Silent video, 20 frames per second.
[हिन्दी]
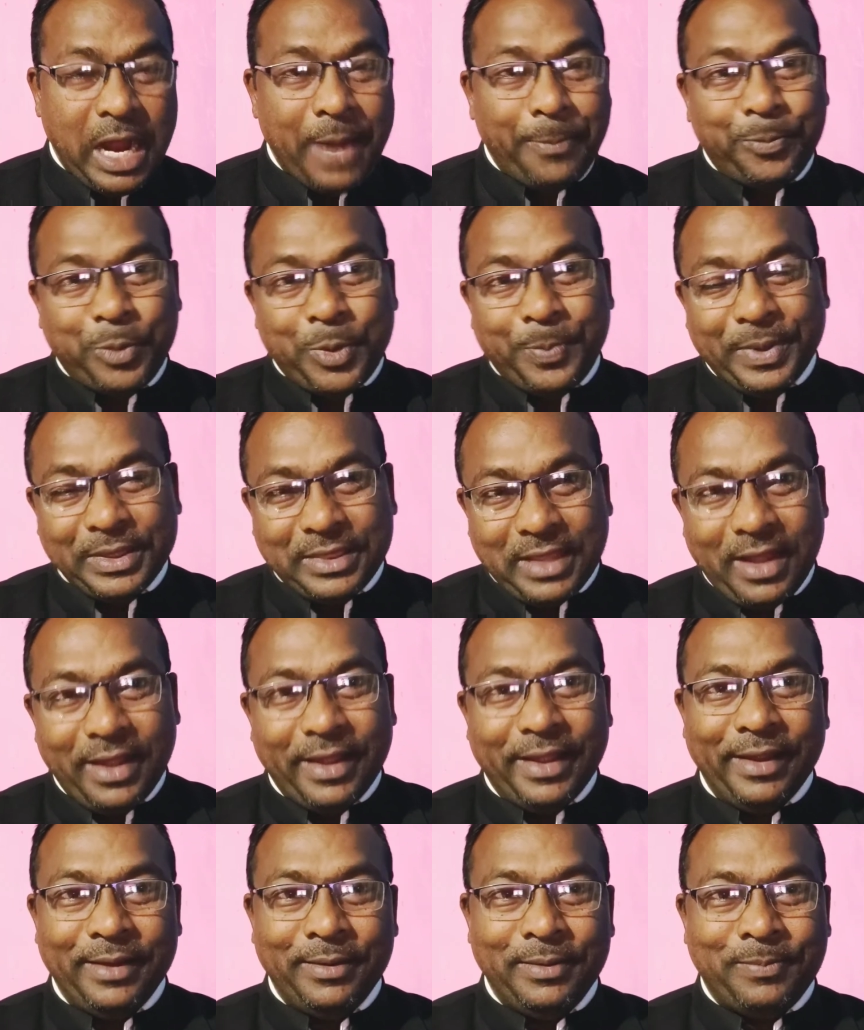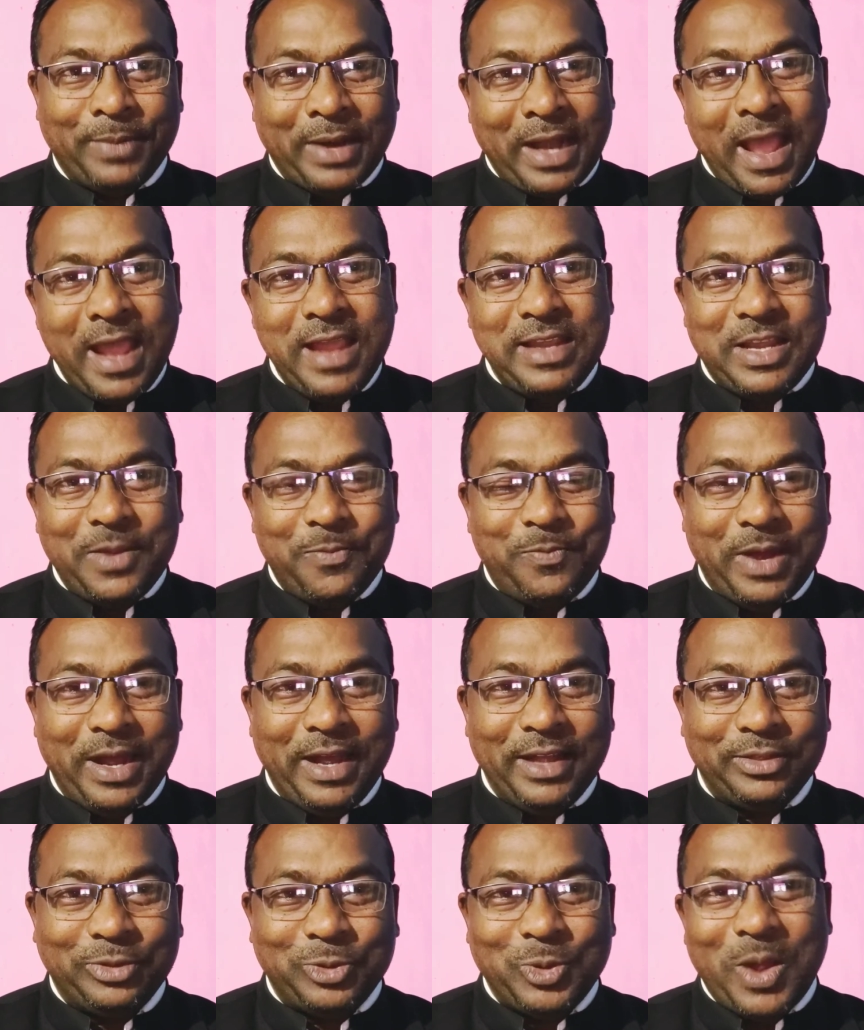आपको पता है पढ़ाई के
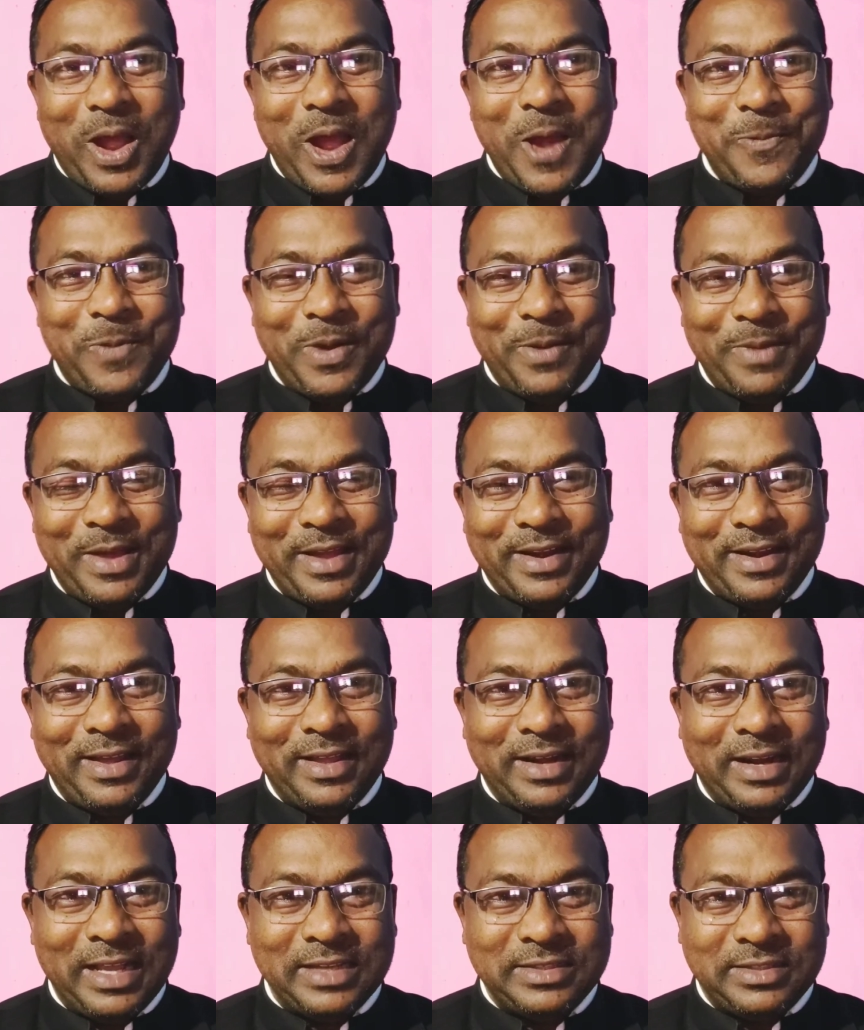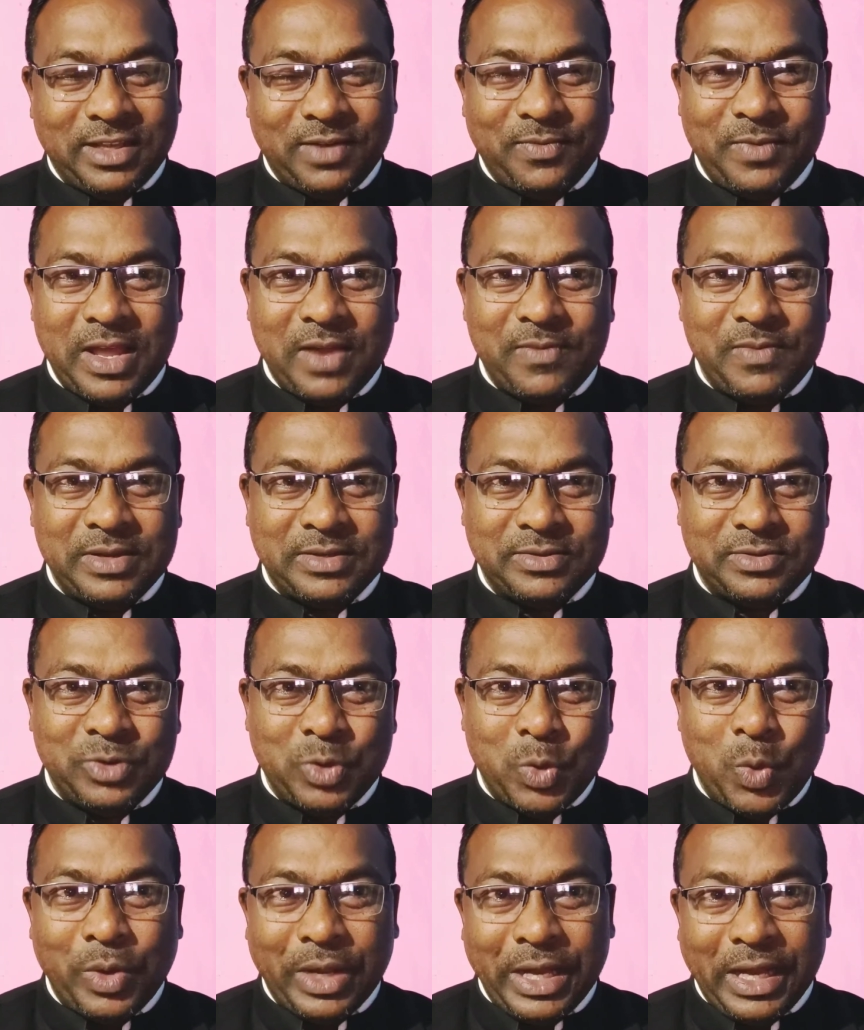बाद तो आप हमारा राज दरबार में
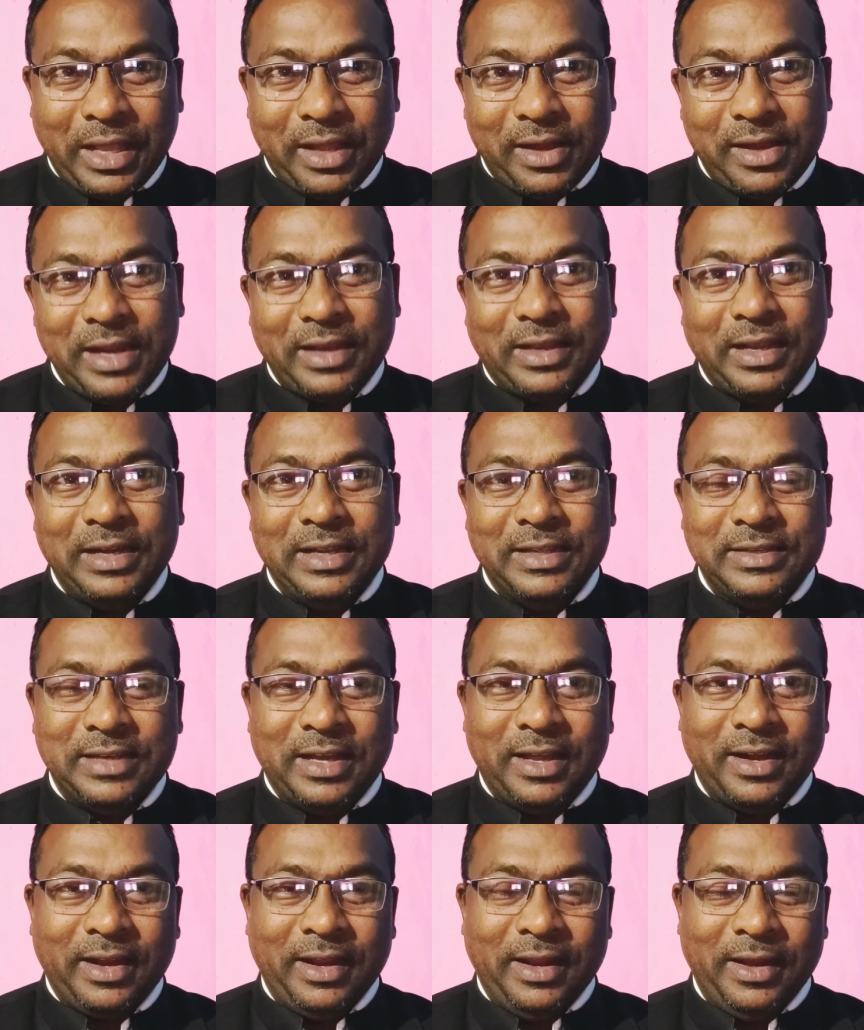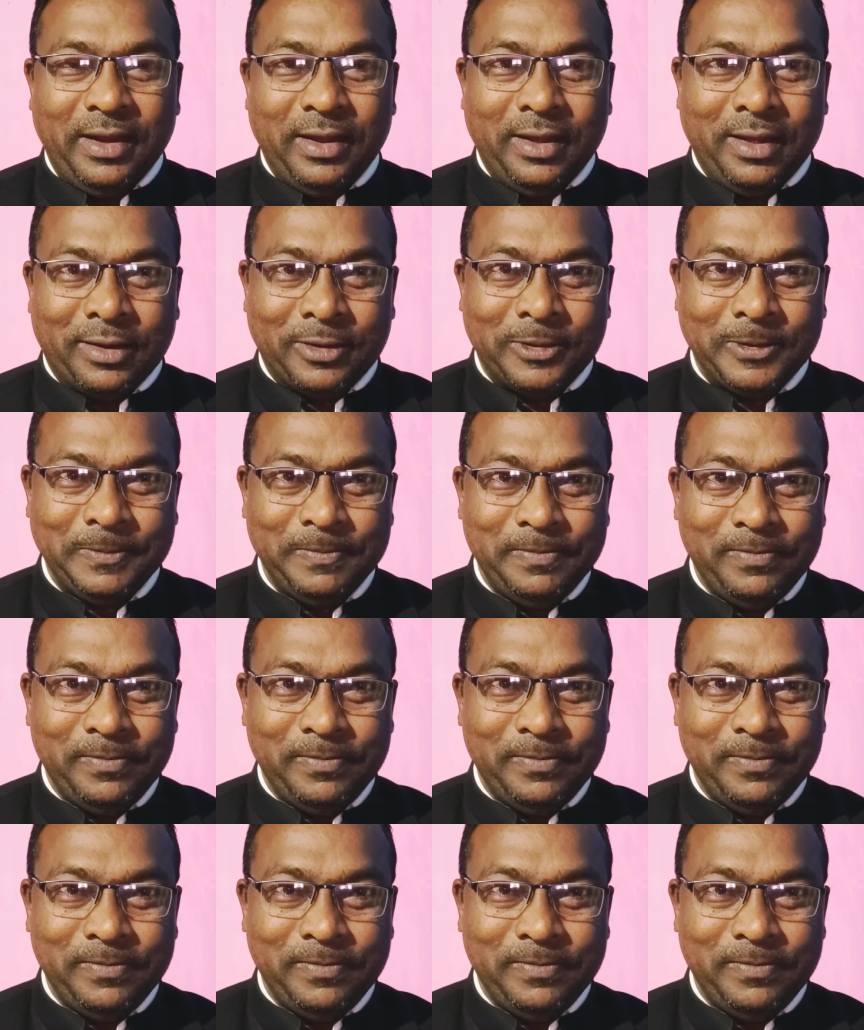नौकरी करने के लिए जा रहे हैं यार